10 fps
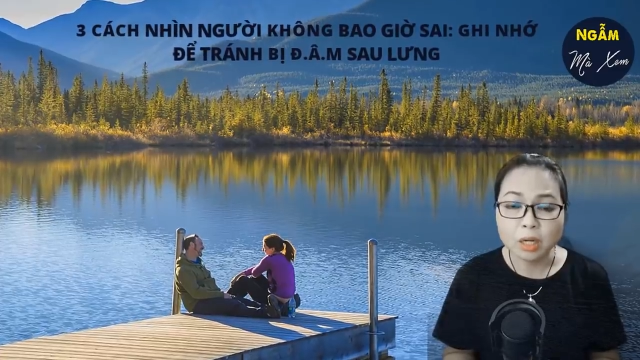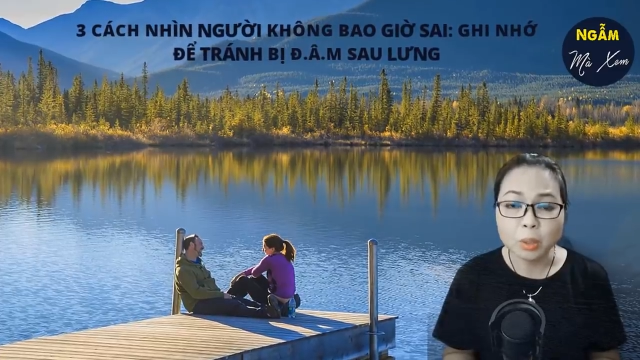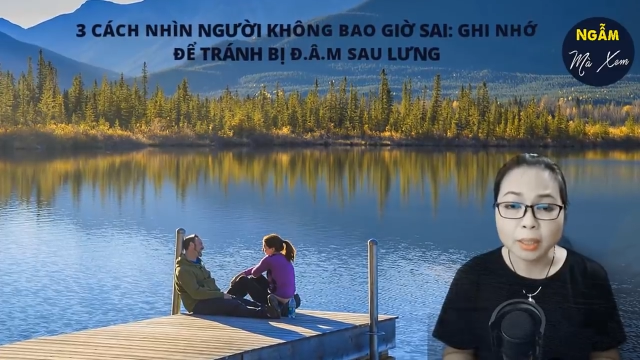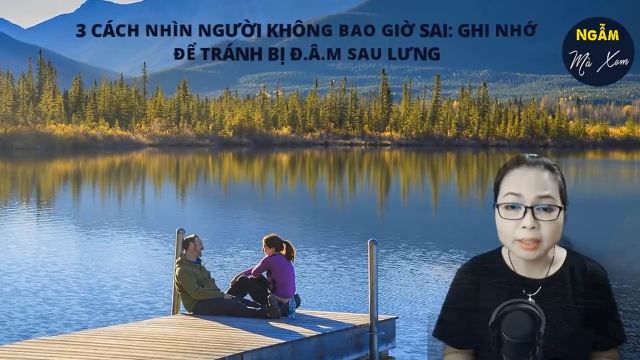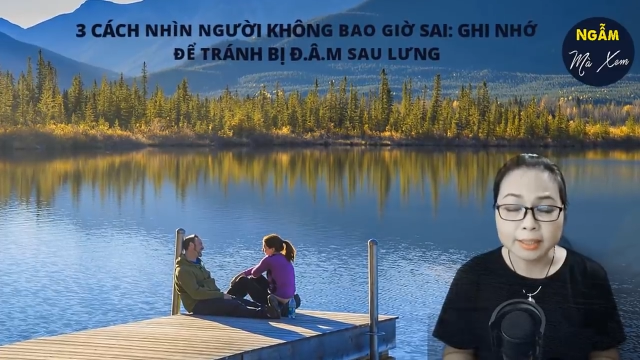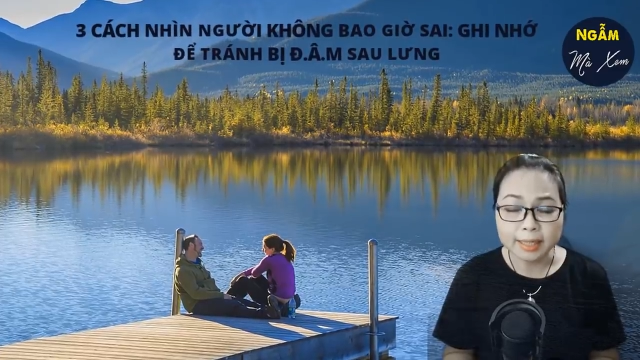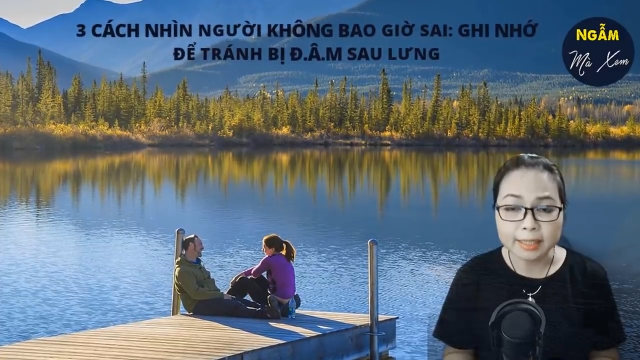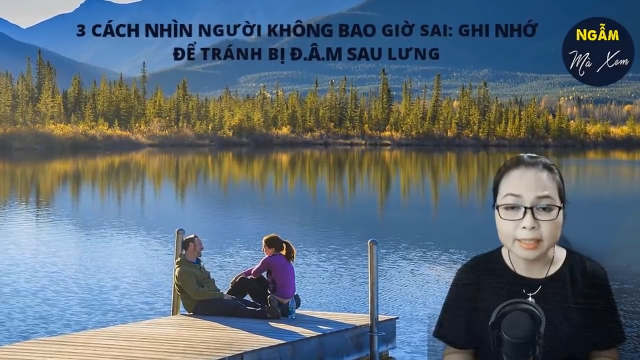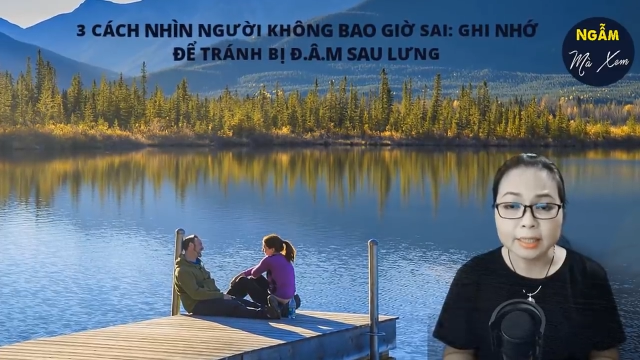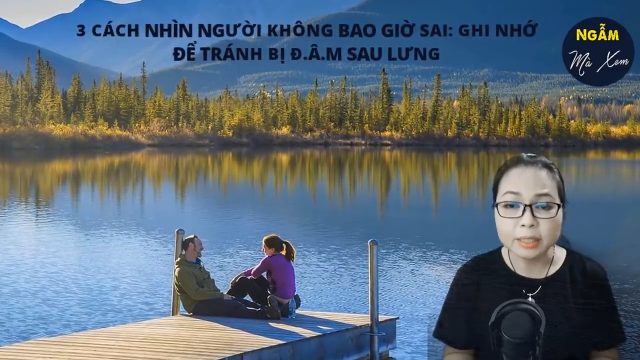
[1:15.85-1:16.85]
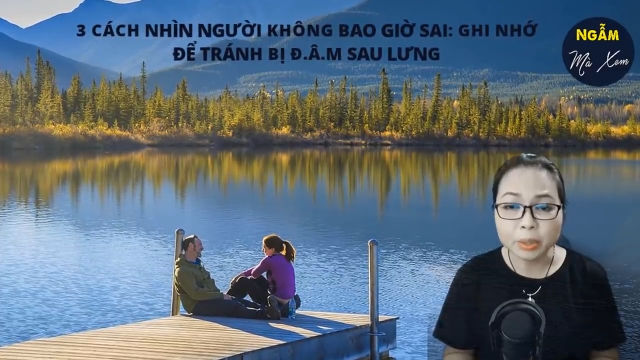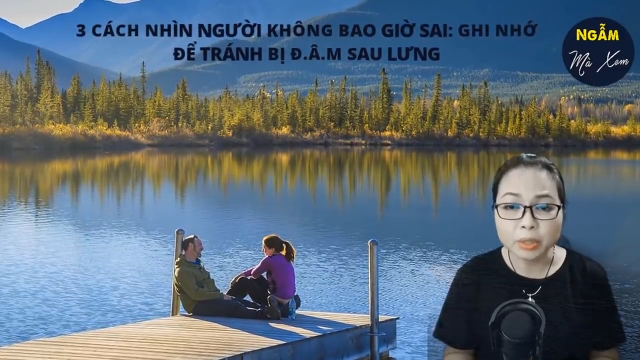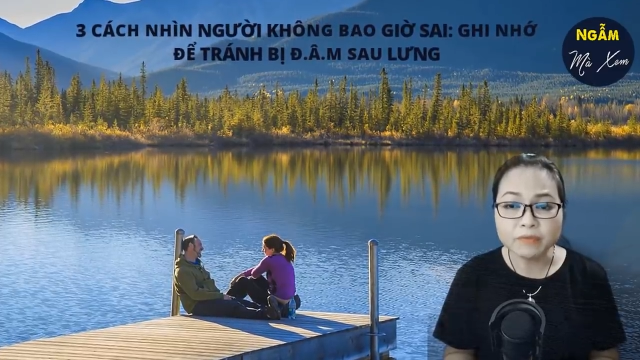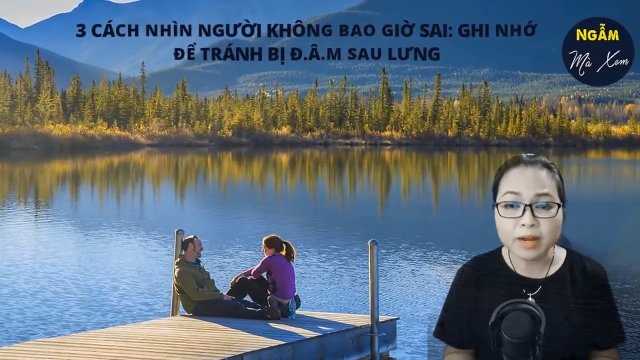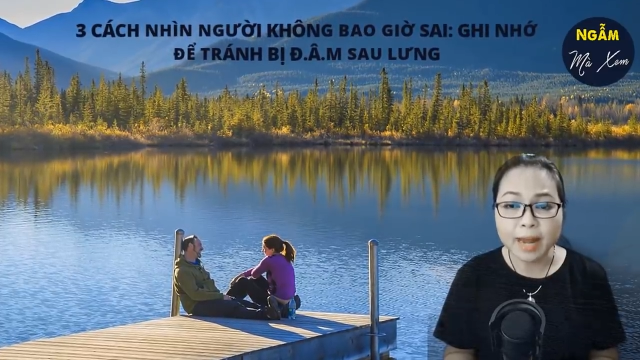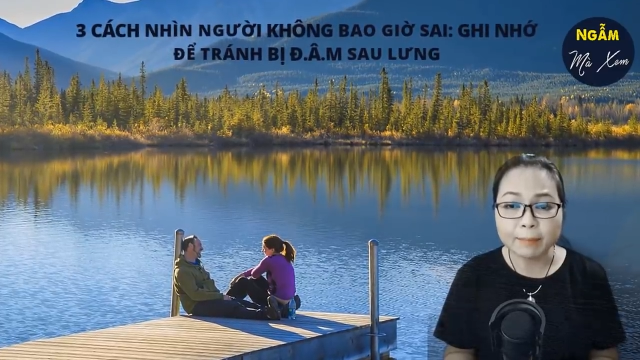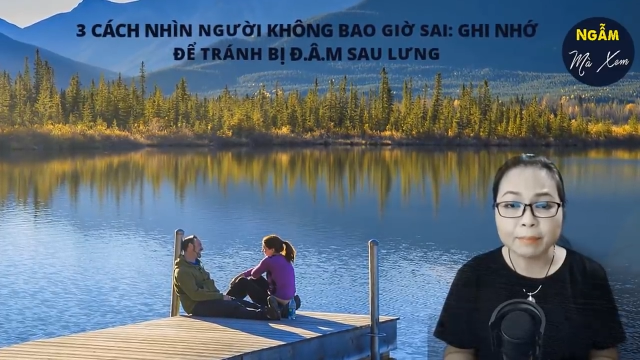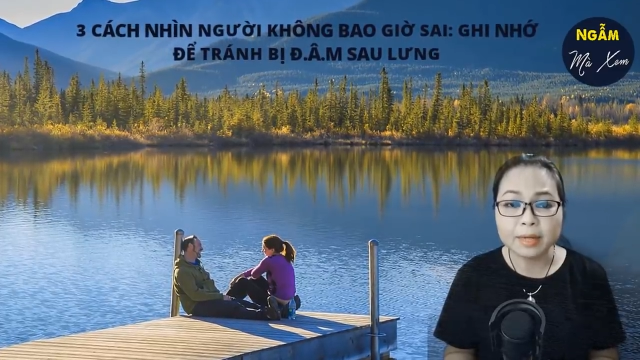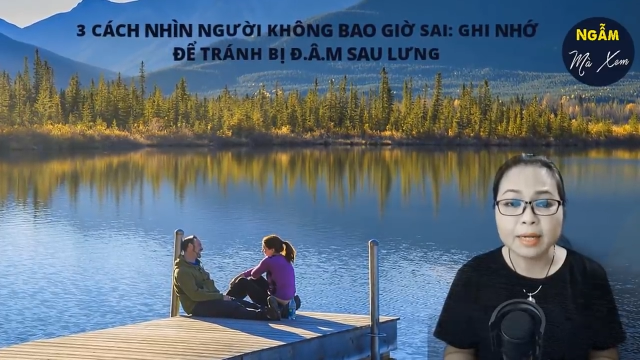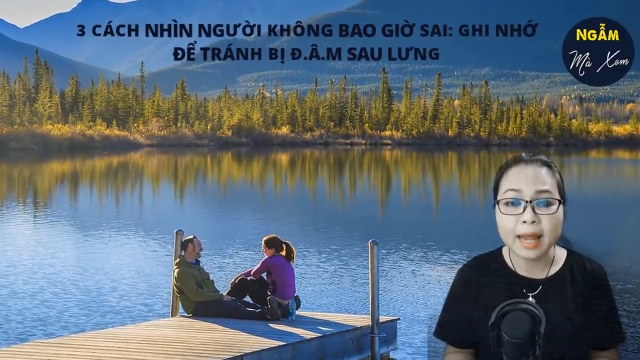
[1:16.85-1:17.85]
loại người này nói và làm
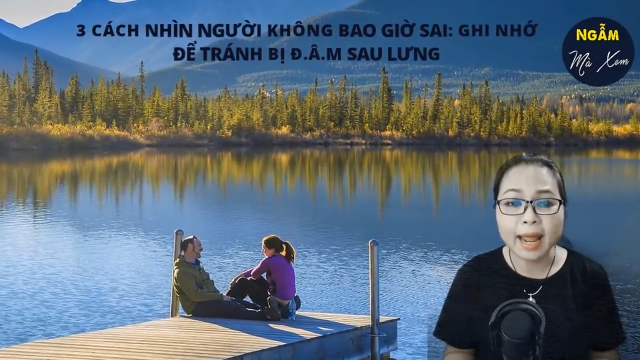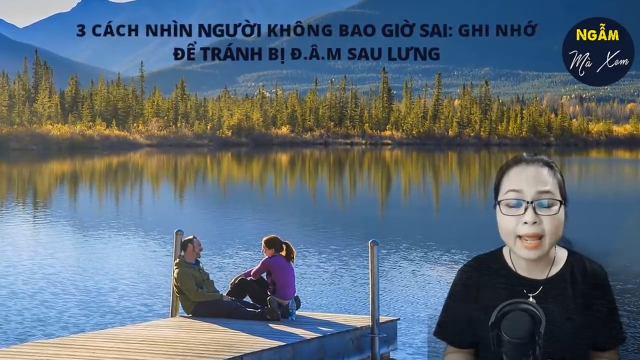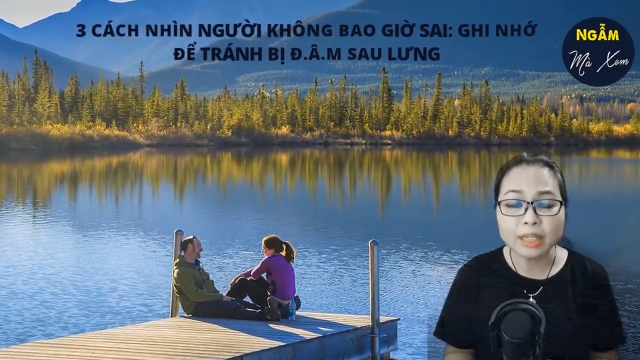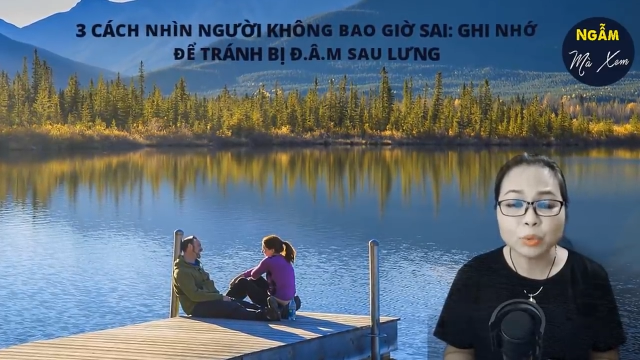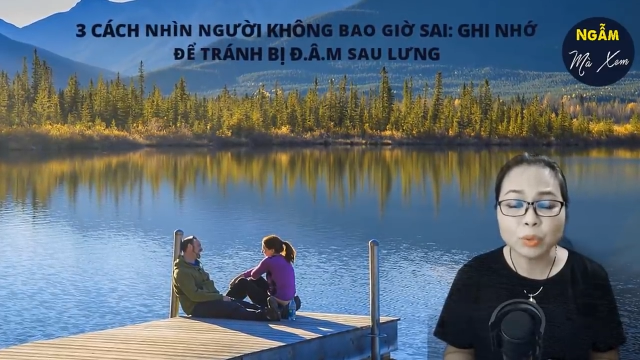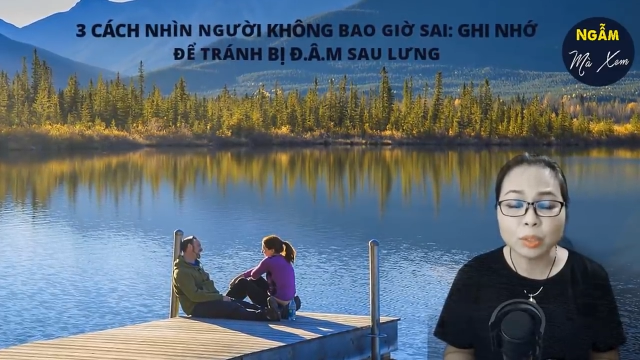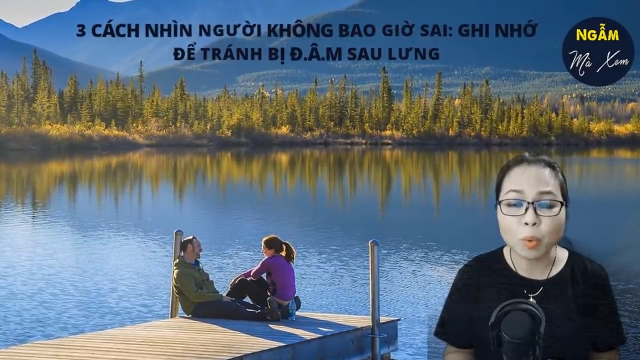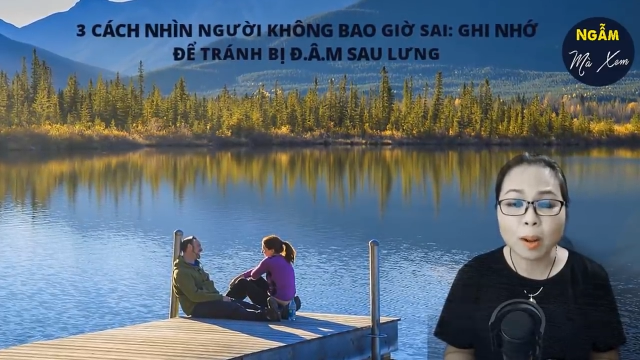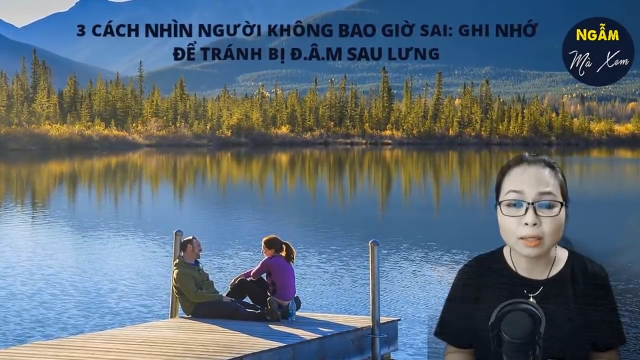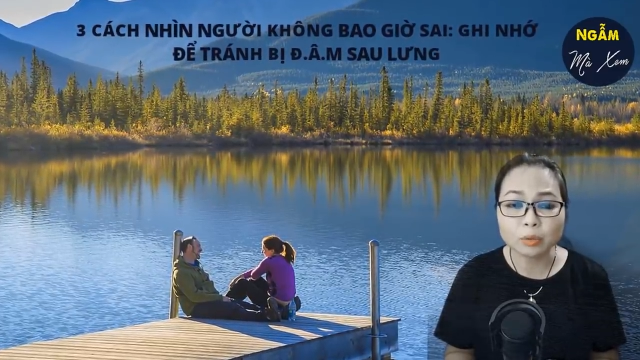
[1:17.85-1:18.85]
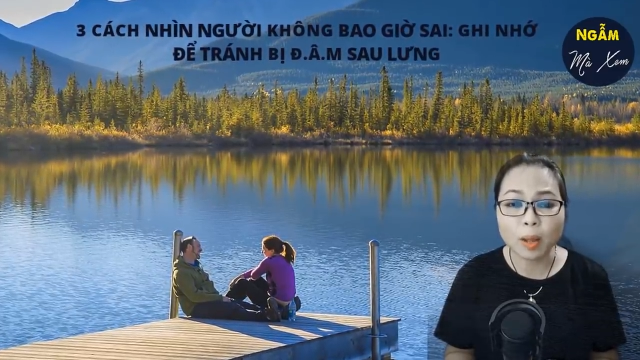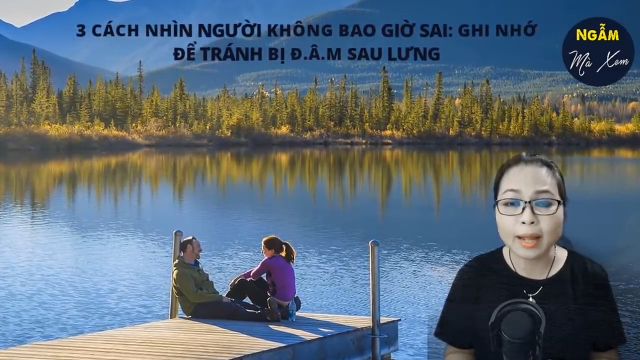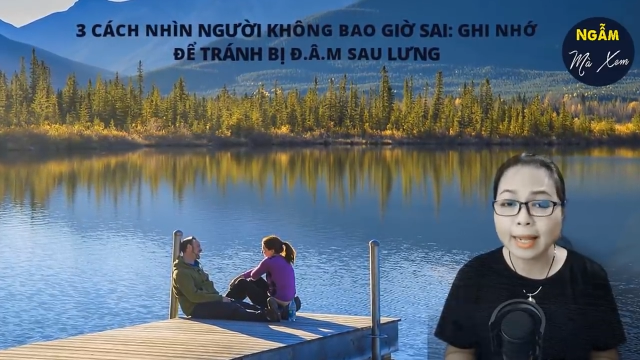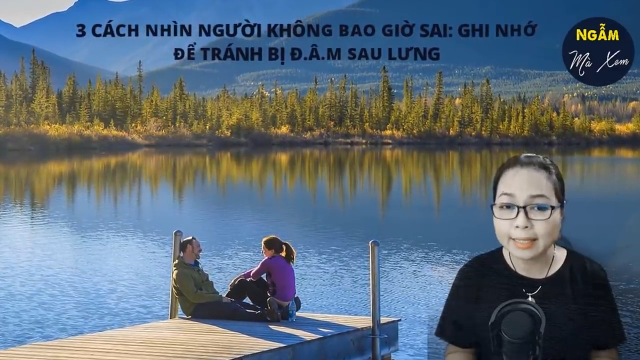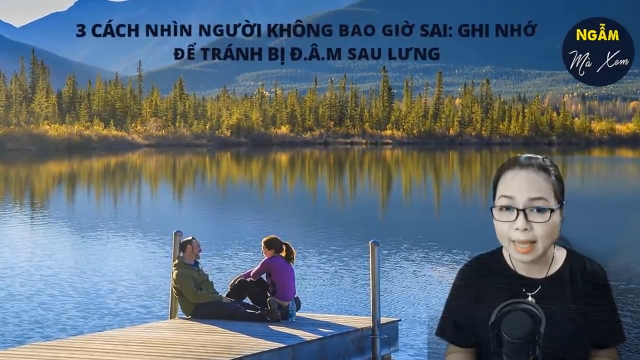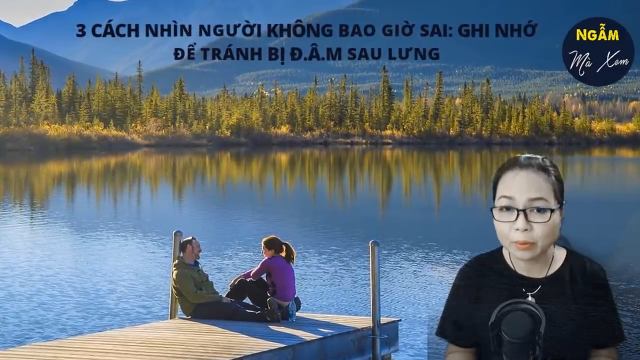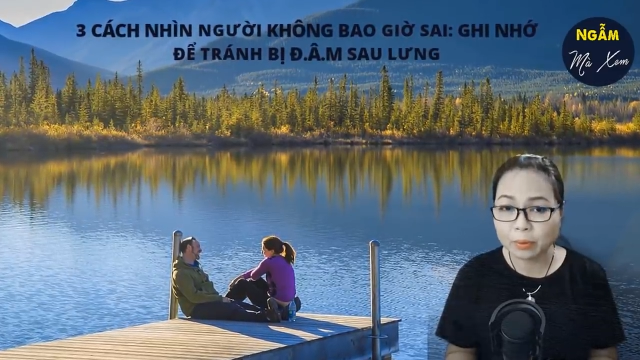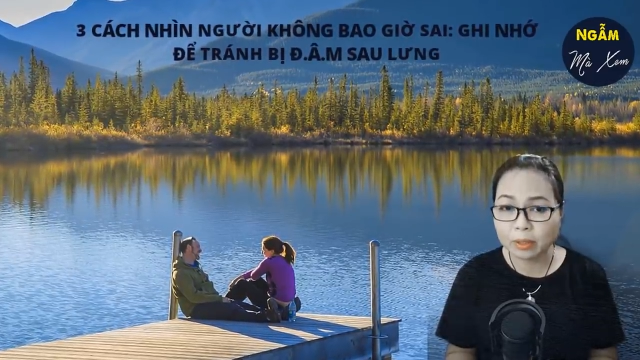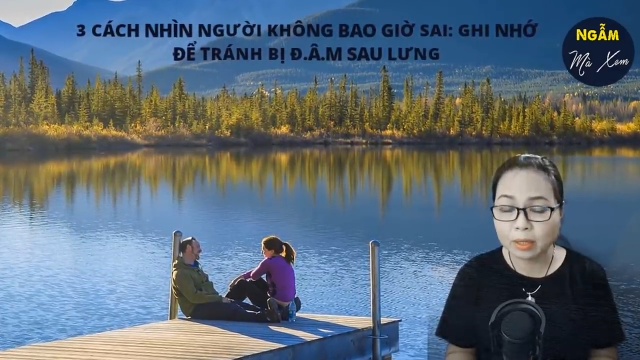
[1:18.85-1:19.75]
là hai chuyện hoàn toàn khác nhau